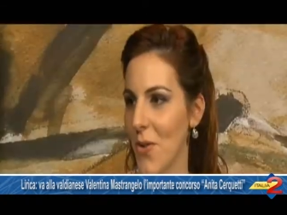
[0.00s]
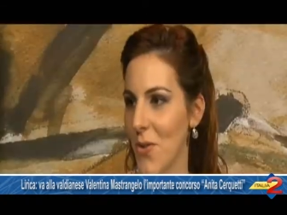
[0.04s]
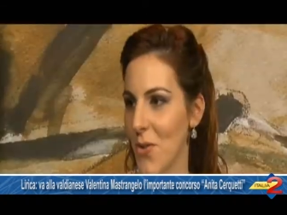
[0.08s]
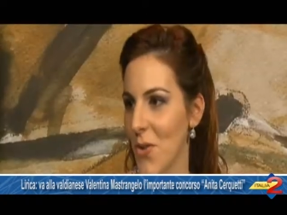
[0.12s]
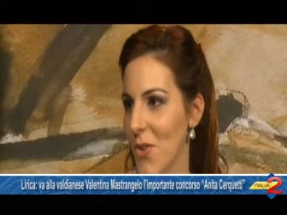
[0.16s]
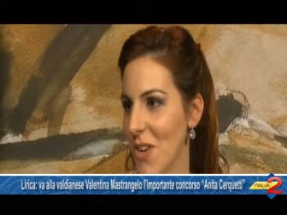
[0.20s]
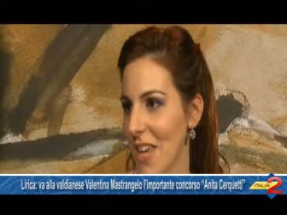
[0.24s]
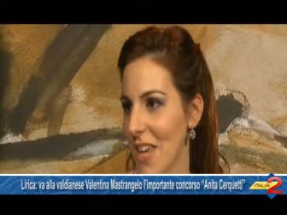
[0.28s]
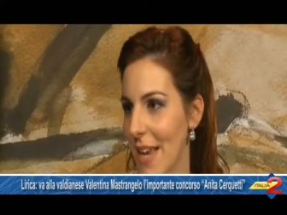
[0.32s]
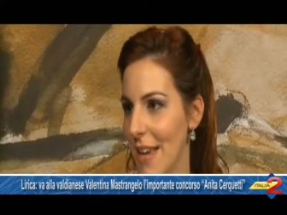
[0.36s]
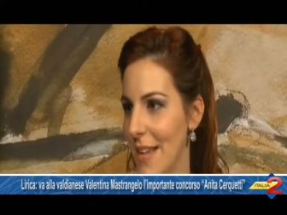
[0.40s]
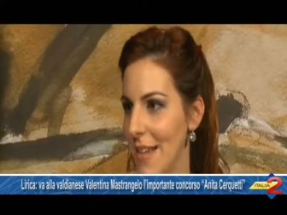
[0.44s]
il
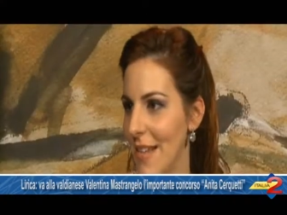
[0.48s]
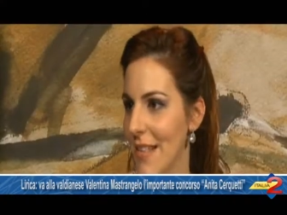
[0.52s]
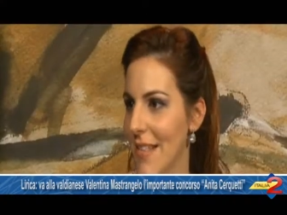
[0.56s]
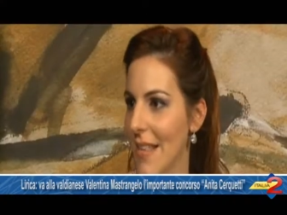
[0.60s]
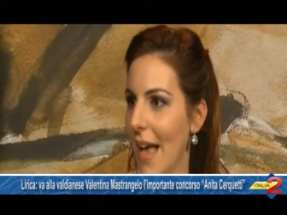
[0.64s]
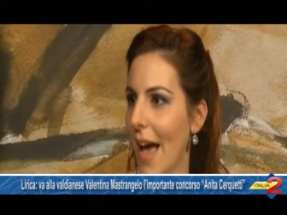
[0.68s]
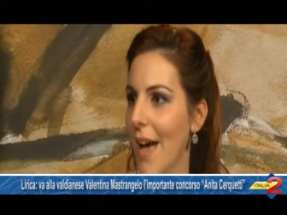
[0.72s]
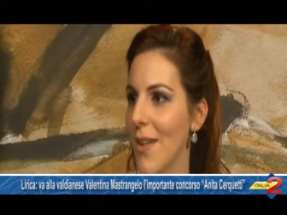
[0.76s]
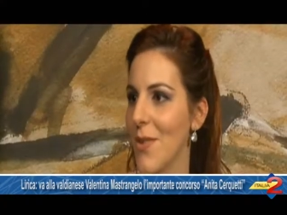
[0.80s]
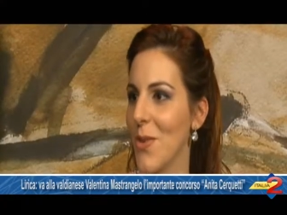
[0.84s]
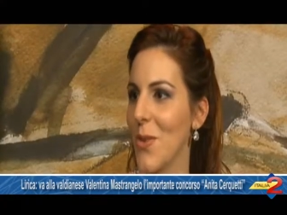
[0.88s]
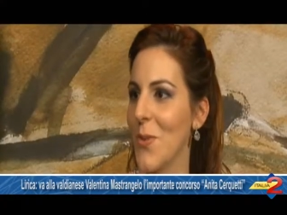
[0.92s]
premio del
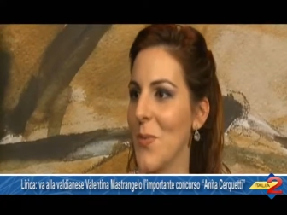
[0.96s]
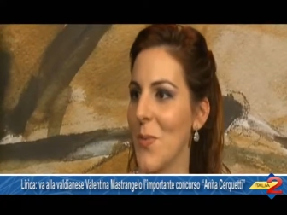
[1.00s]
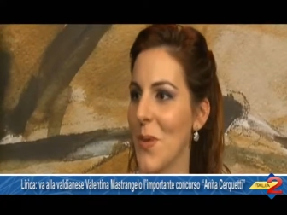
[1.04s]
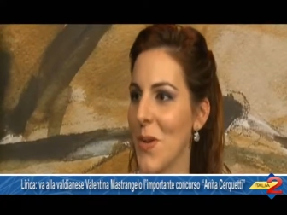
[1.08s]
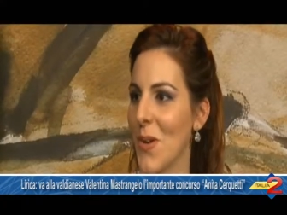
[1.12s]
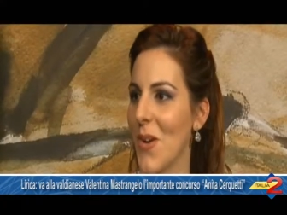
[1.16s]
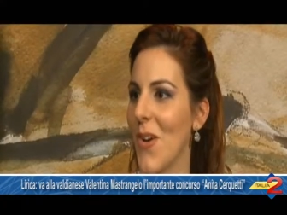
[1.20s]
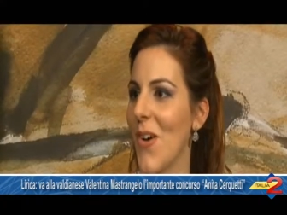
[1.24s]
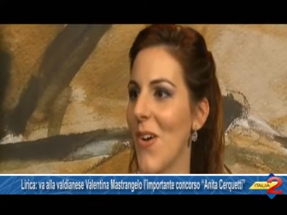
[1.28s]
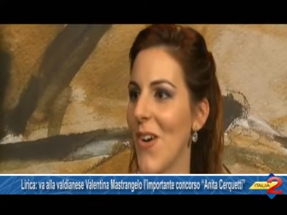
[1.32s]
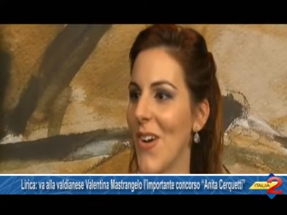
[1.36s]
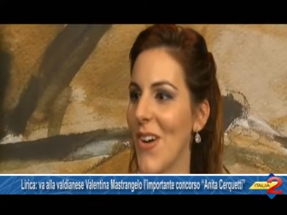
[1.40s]

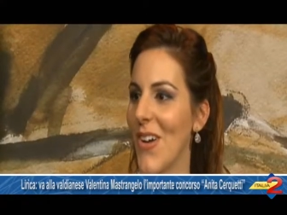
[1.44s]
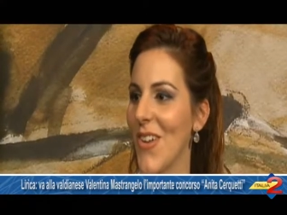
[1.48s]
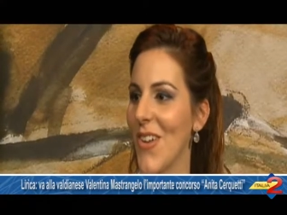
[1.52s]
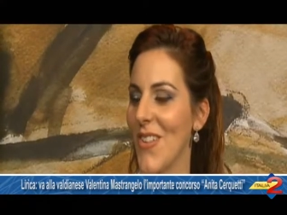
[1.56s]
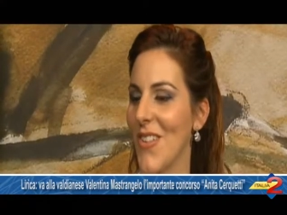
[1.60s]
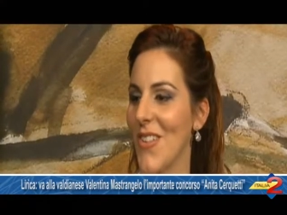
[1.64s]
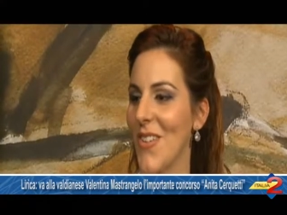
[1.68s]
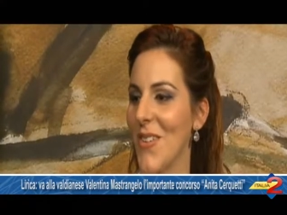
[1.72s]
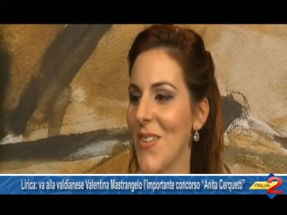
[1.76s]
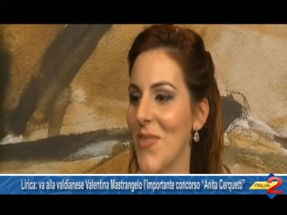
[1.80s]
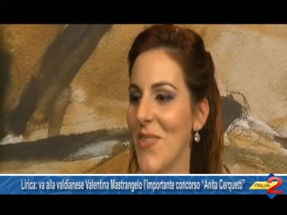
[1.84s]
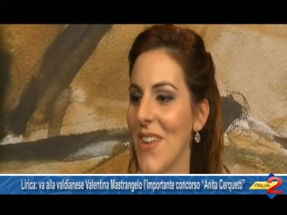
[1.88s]
pubblico ed ho
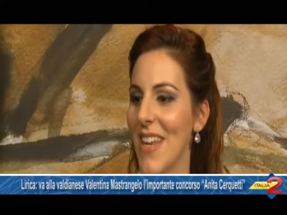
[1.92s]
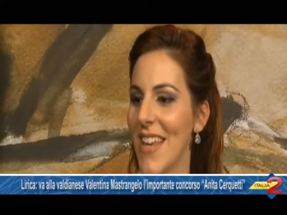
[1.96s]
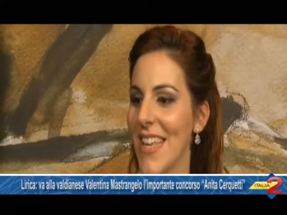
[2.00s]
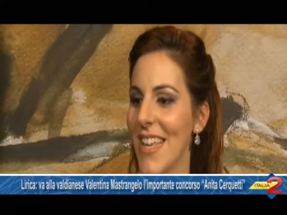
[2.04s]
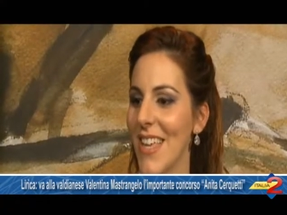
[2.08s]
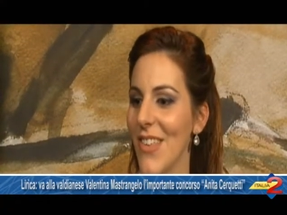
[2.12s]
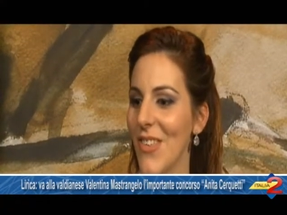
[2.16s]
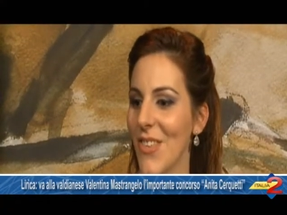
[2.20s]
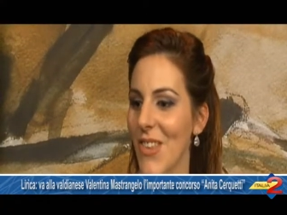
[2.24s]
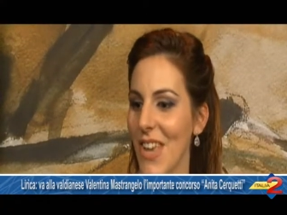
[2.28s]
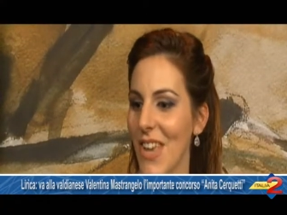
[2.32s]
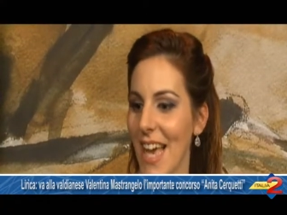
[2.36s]
conosciuto
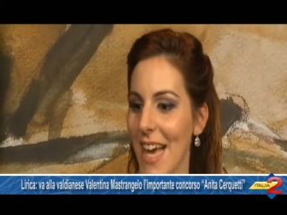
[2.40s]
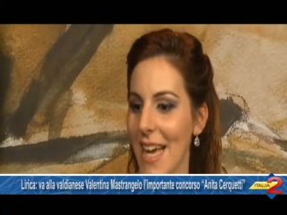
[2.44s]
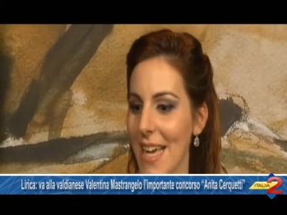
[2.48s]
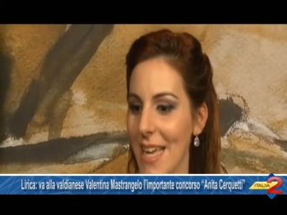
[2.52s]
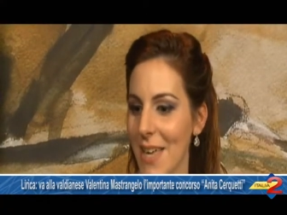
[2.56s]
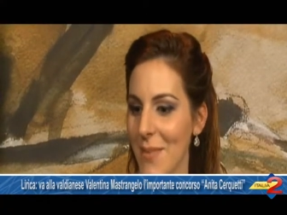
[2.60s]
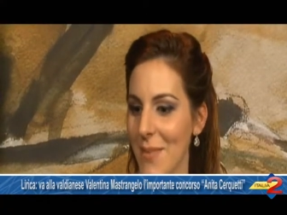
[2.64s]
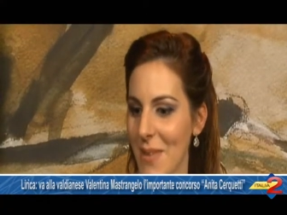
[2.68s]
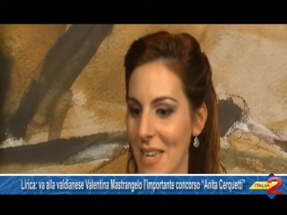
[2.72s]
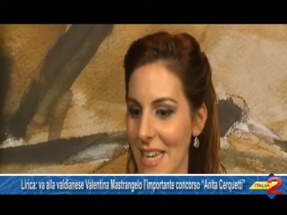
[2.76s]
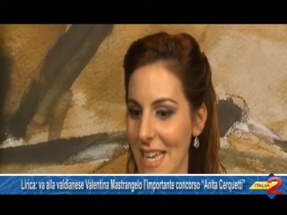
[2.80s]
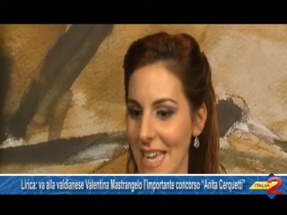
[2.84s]
artisti
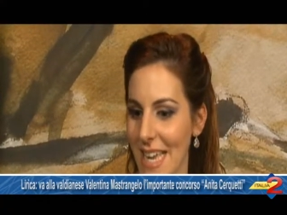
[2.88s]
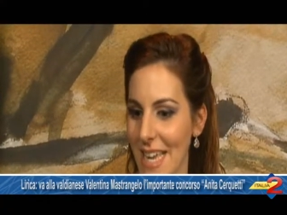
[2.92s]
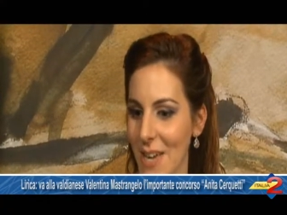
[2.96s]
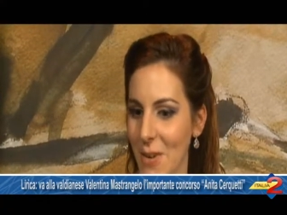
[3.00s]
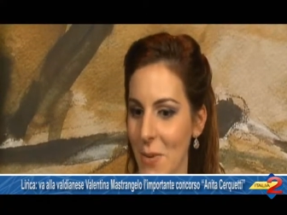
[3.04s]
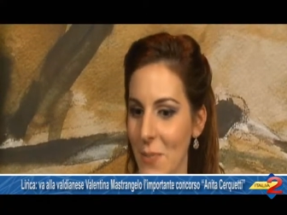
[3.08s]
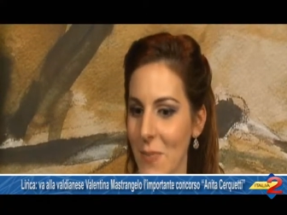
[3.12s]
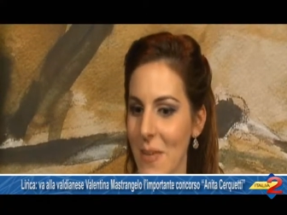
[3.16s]
eccezionali.